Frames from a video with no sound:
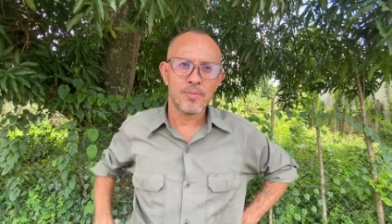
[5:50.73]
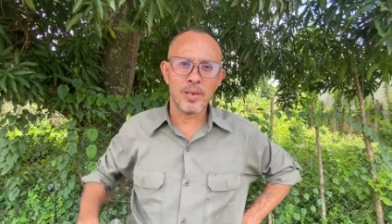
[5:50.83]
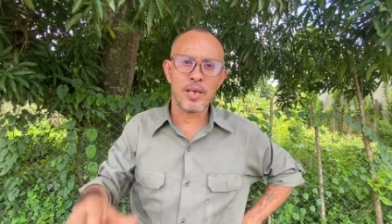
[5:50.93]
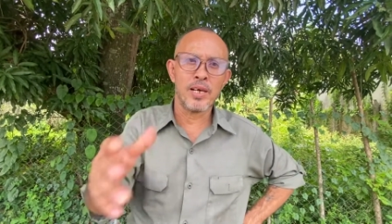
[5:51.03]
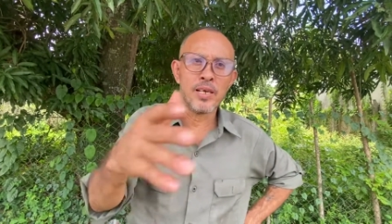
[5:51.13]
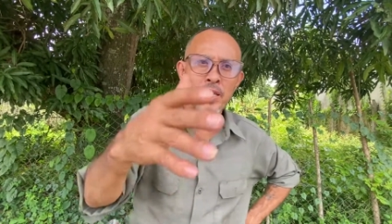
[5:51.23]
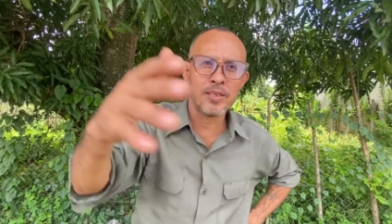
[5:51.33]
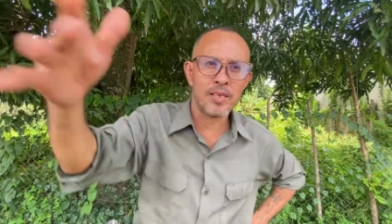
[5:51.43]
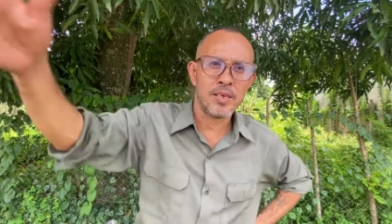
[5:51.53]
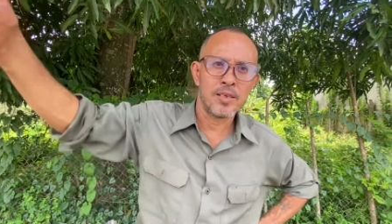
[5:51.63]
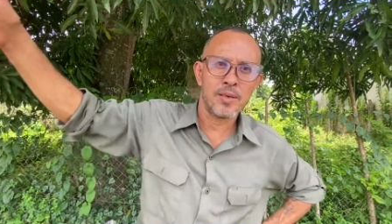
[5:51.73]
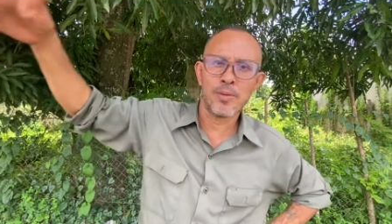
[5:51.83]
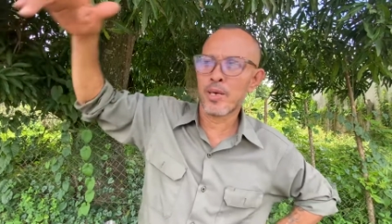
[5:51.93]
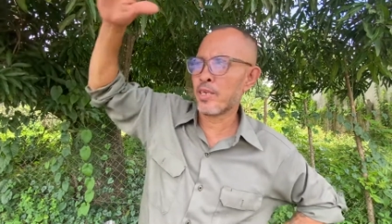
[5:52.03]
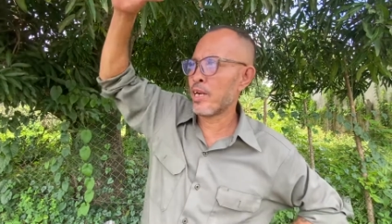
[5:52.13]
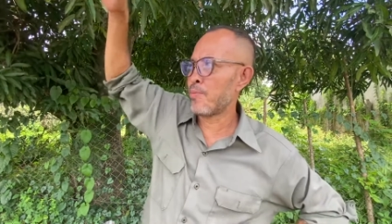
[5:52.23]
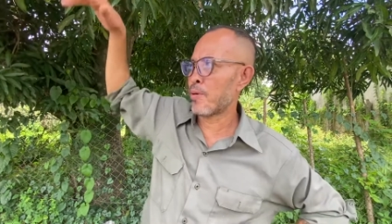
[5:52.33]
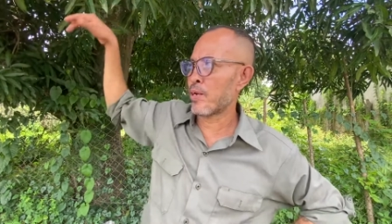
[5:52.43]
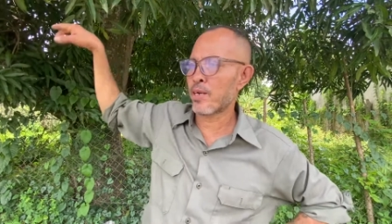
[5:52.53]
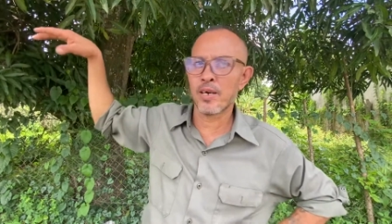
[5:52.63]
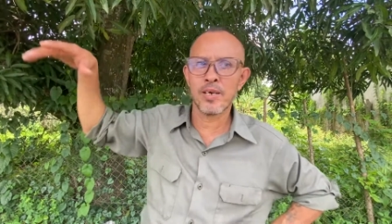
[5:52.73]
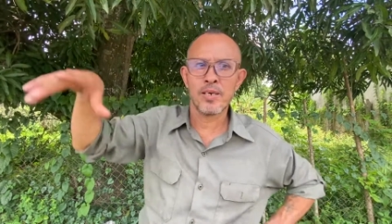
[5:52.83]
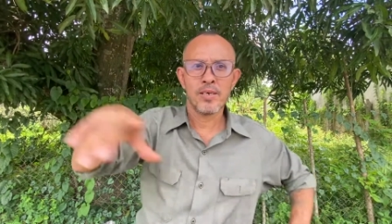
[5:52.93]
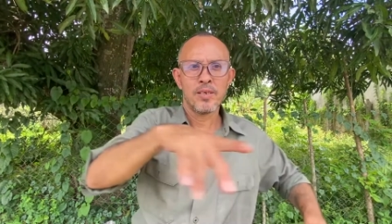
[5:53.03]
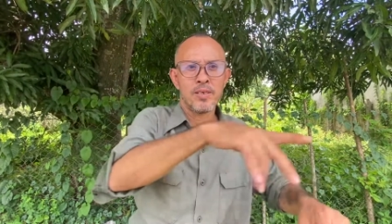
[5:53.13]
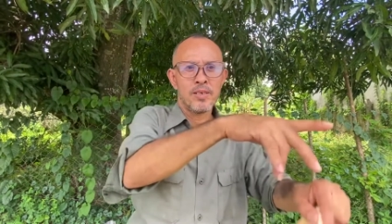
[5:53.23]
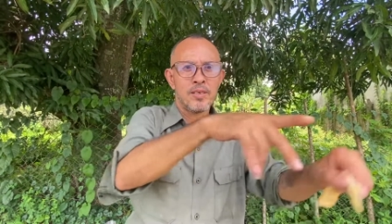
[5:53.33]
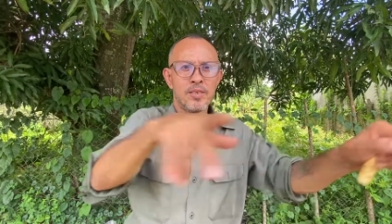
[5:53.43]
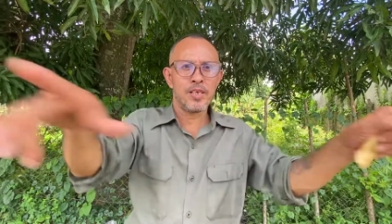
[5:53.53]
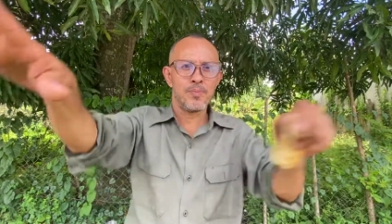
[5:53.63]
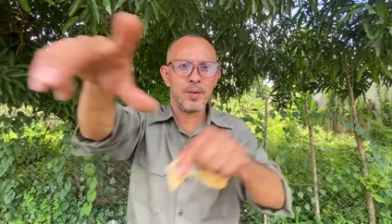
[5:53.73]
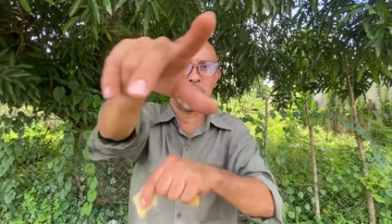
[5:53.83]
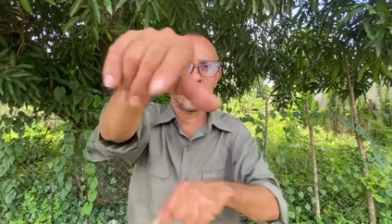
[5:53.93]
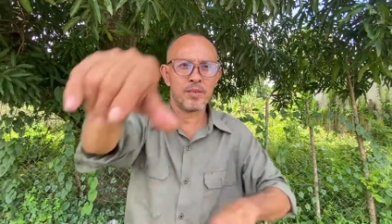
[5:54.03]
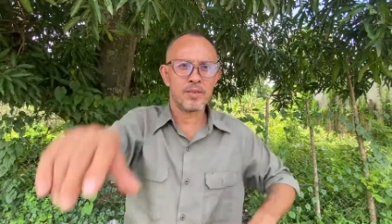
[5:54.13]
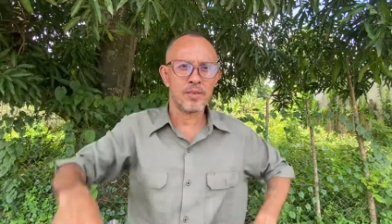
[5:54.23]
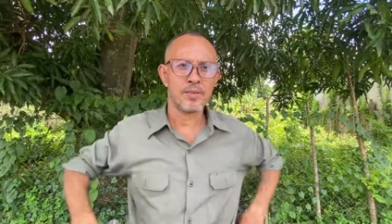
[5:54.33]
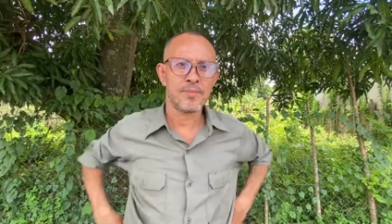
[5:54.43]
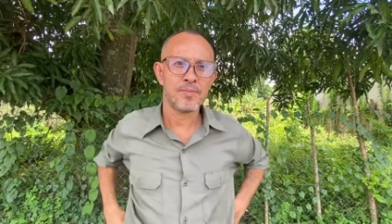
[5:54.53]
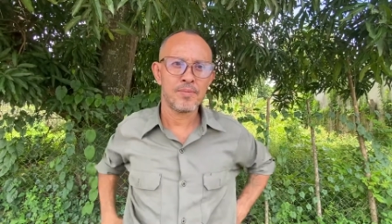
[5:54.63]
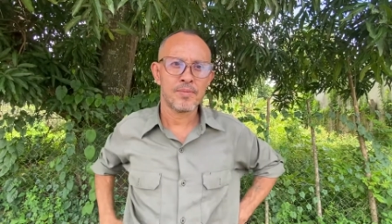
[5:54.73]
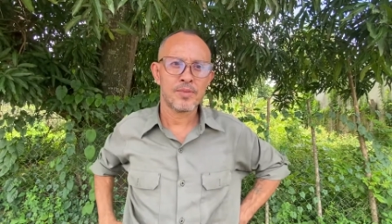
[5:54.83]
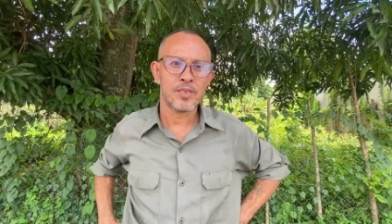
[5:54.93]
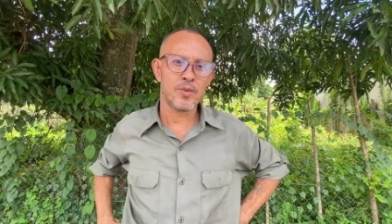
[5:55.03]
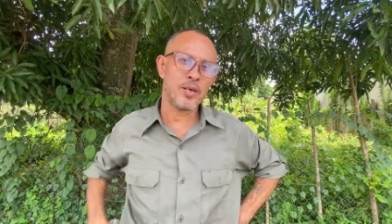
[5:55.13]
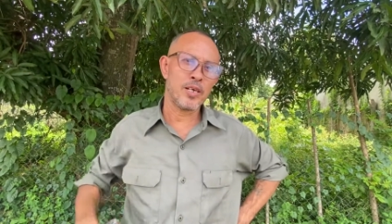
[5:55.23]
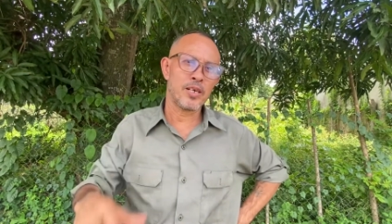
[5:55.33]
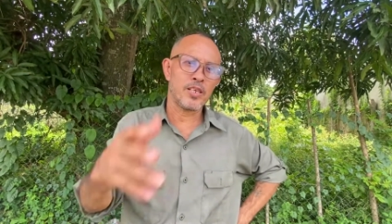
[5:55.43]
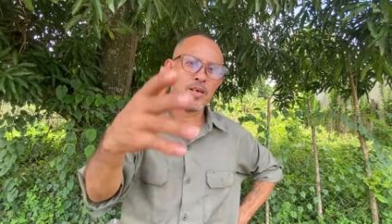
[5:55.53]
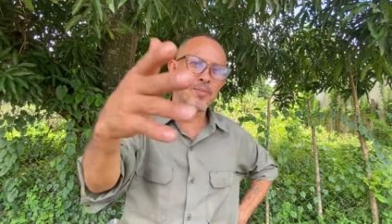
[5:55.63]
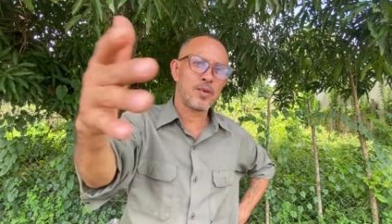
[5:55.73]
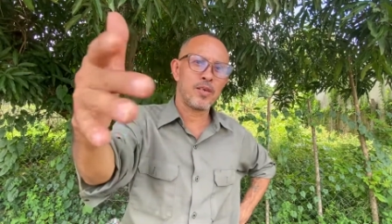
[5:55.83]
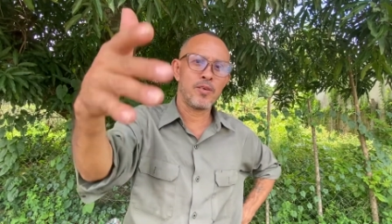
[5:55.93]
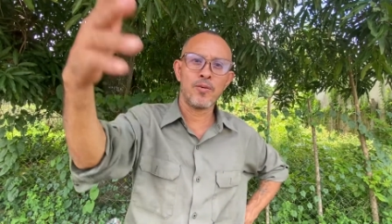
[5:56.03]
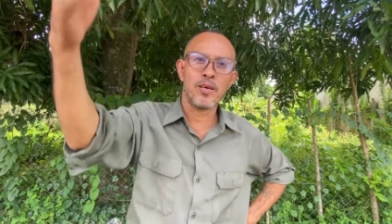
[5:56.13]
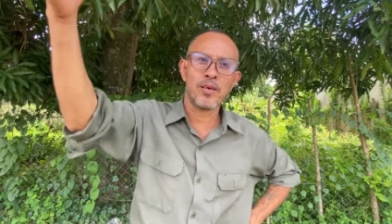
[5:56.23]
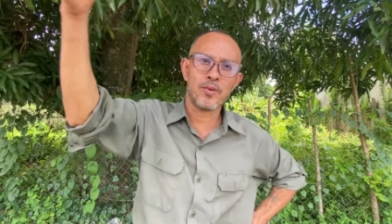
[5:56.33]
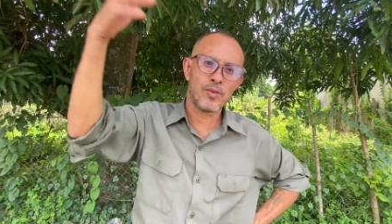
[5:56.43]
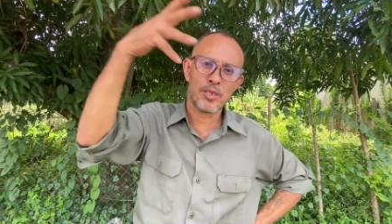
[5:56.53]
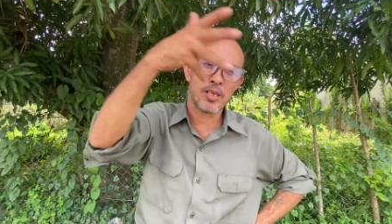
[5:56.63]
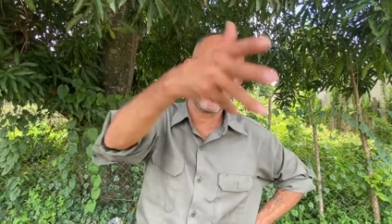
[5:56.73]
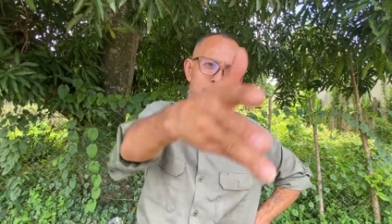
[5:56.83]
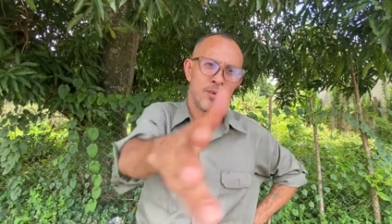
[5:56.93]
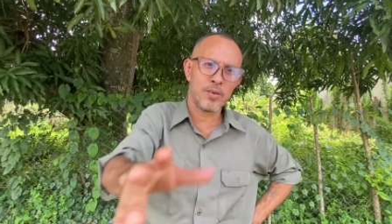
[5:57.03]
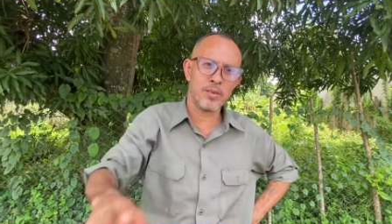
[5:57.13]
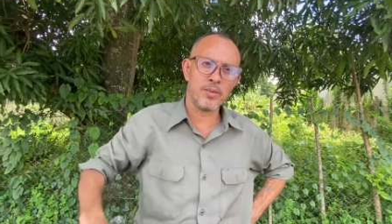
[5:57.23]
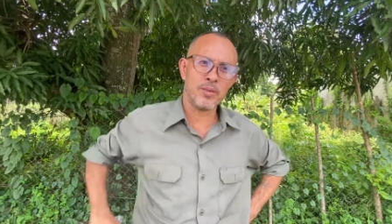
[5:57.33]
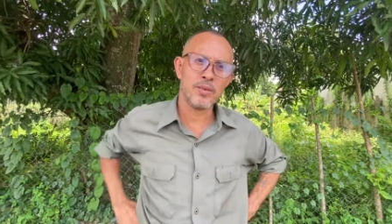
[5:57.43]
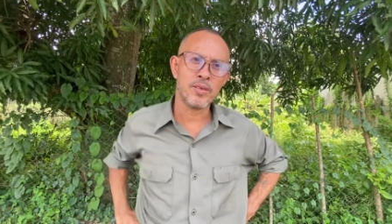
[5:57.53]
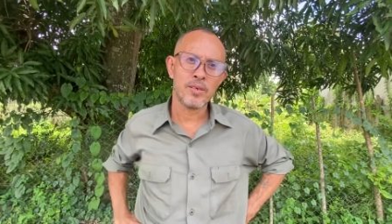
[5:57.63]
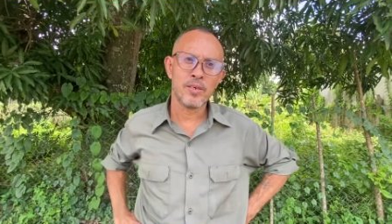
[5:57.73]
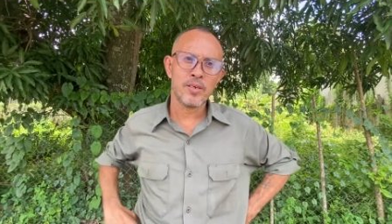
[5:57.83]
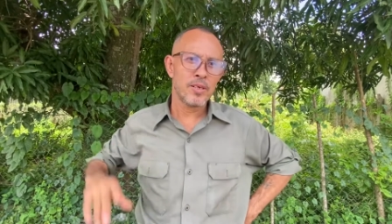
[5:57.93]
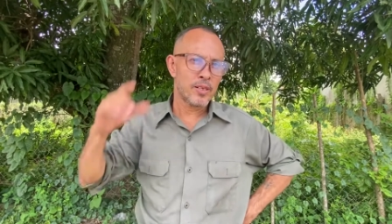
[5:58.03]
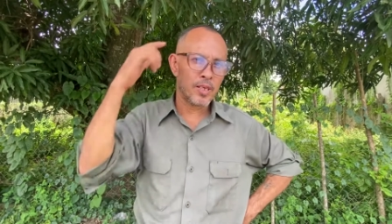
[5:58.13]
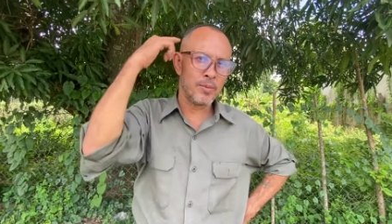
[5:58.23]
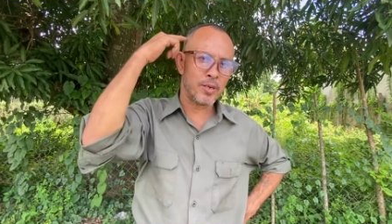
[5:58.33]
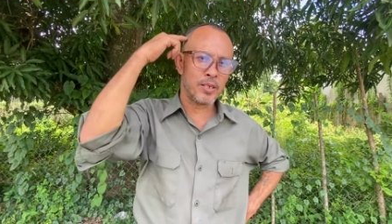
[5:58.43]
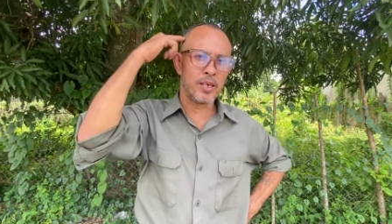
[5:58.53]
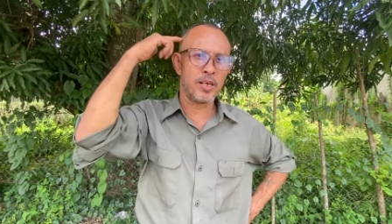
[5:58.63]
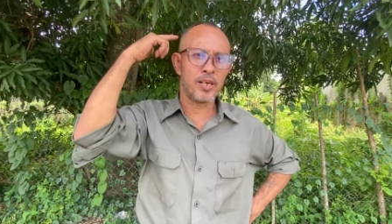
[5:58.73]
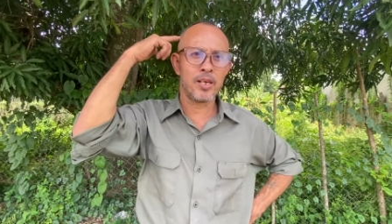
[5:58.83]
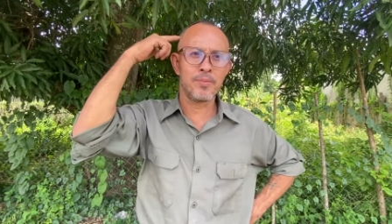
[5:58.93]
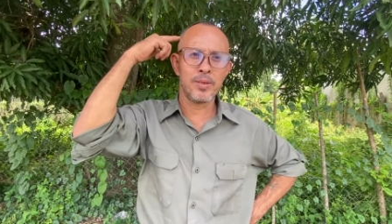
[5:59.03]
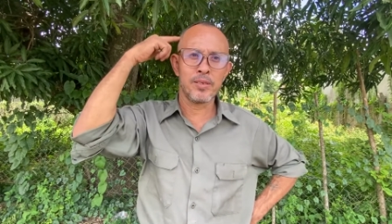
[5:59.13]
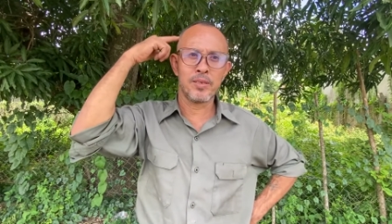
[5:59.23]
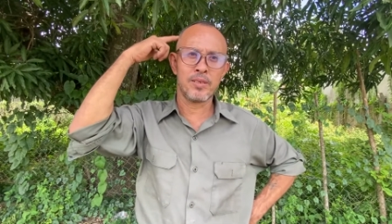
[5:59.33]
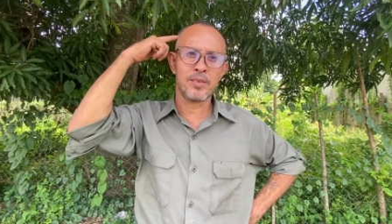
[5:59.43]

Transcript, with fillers: Va a las iglesias, por allá, por acá, dispersas. Y va a llegar tiempo que no va a escuchar la palabra de Dios. Tenemos que tener en la mente.